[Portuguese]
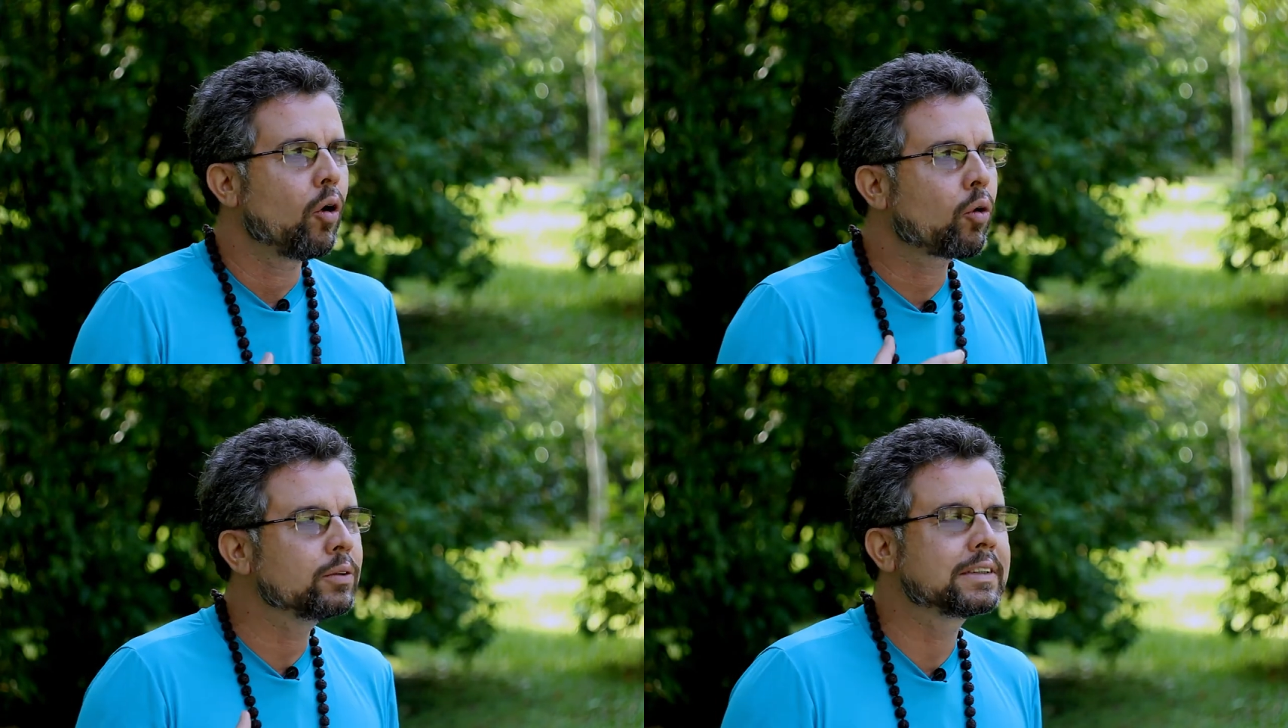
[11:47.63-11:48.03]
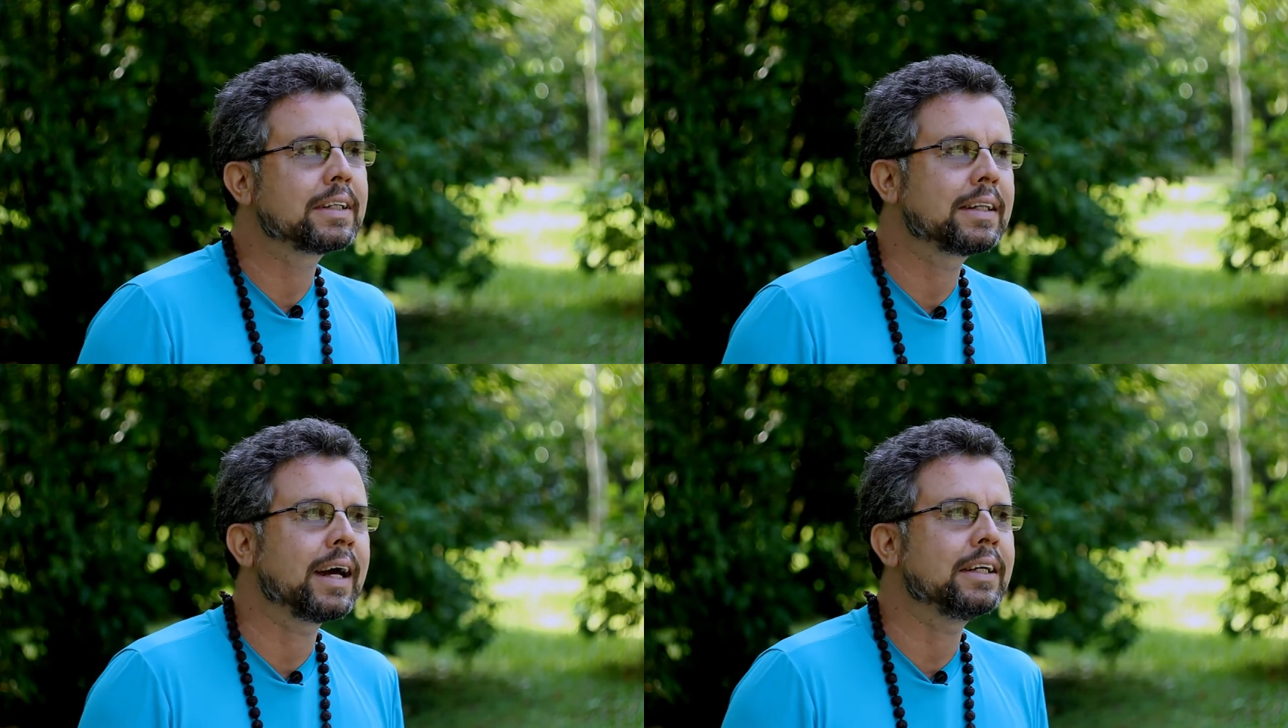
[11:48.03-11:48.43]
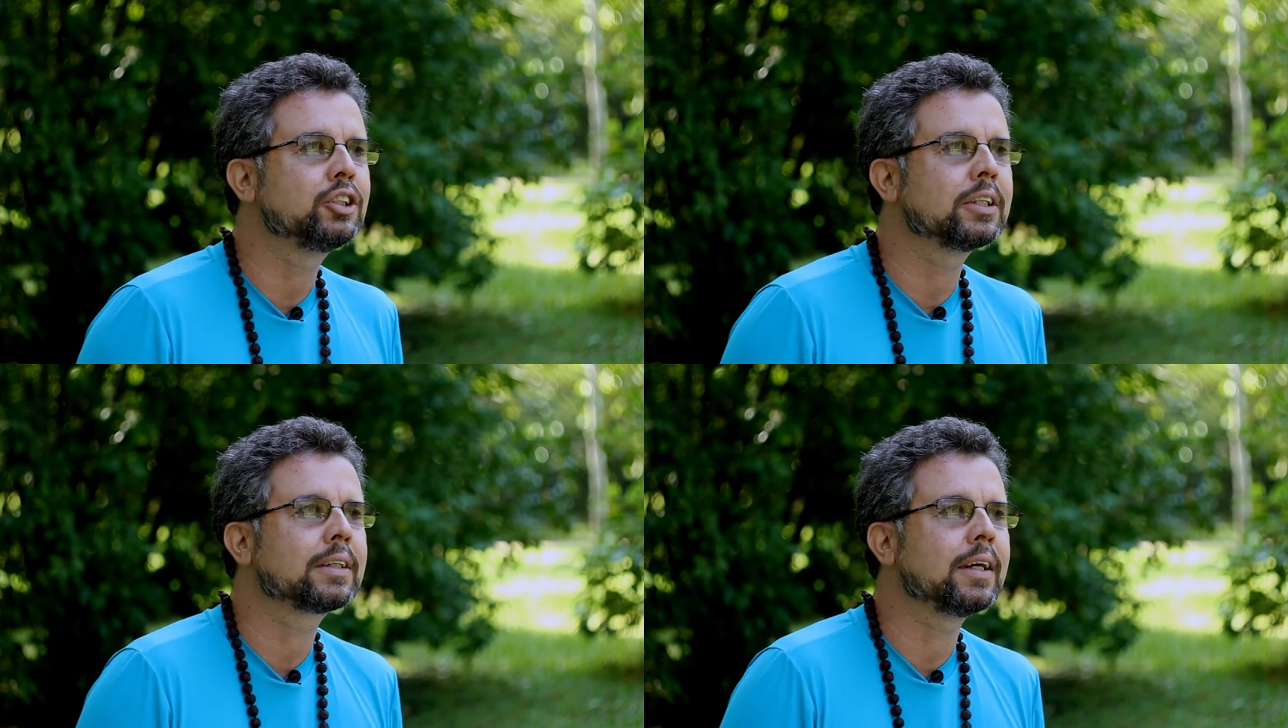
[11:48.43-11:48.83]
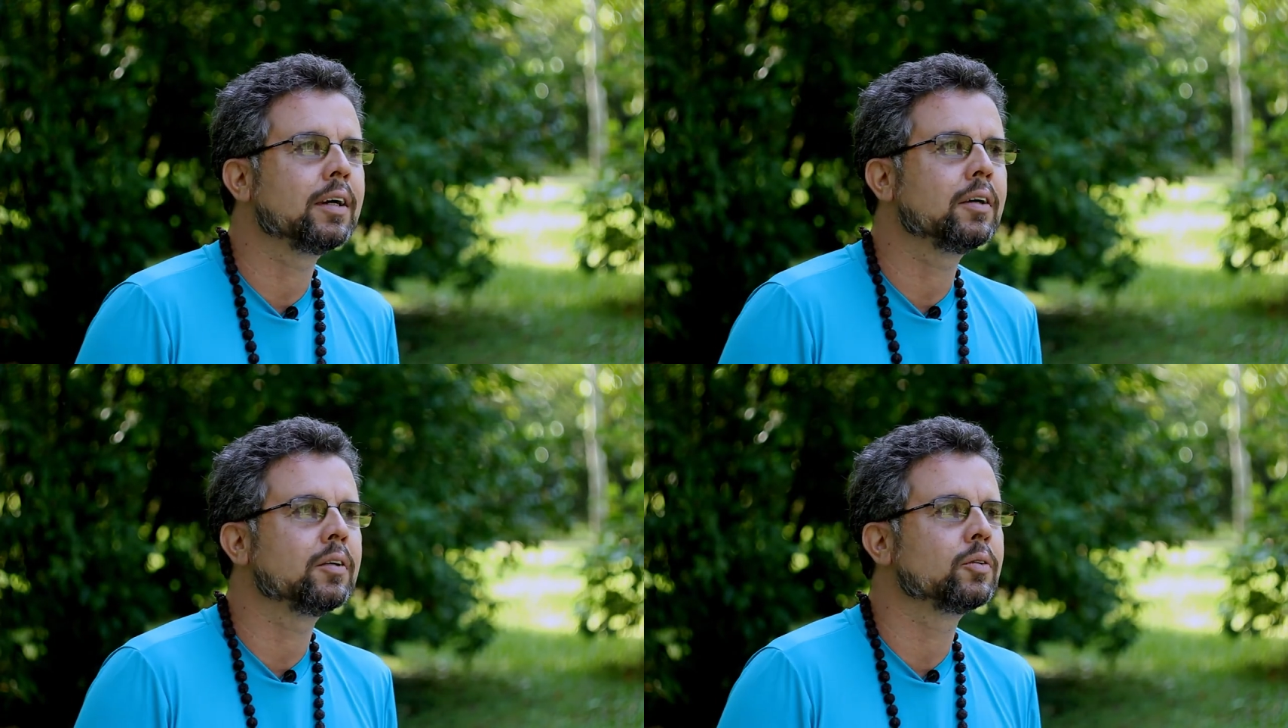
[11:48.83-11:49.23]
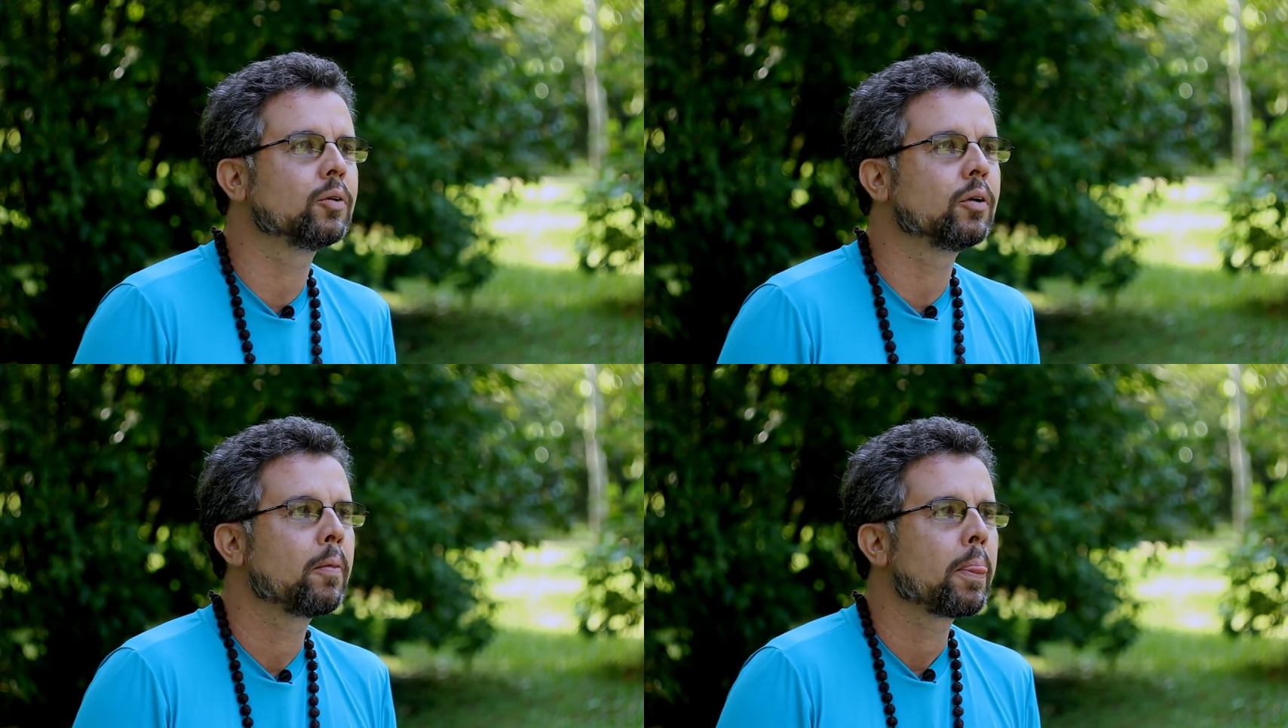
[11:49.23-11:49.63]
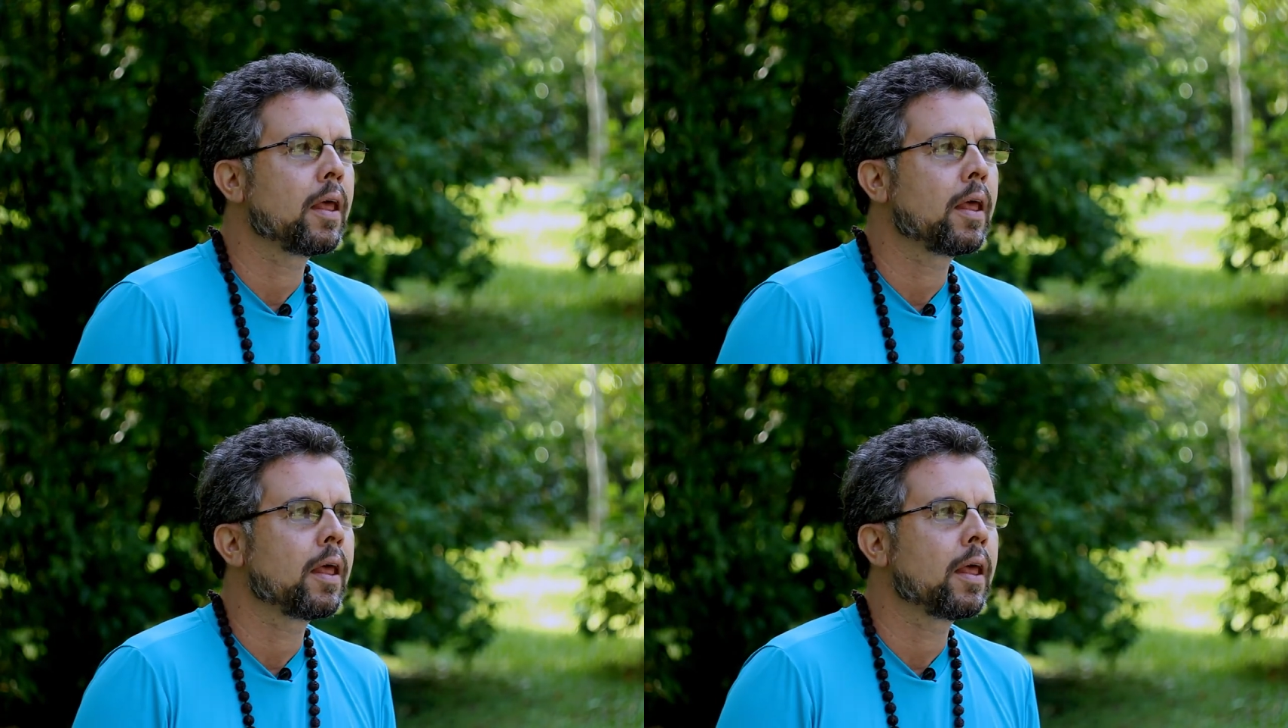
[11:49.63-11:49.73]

ou quando você está editando,